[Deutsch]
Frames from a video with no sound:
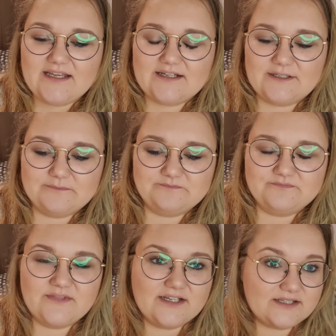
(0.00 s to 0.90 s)

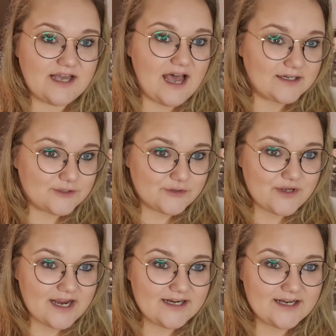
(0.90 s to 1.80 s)
ähm, einen Draht
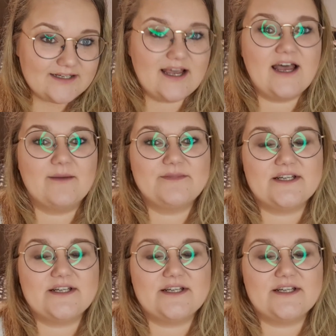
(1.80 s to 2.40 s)
zueinander habt,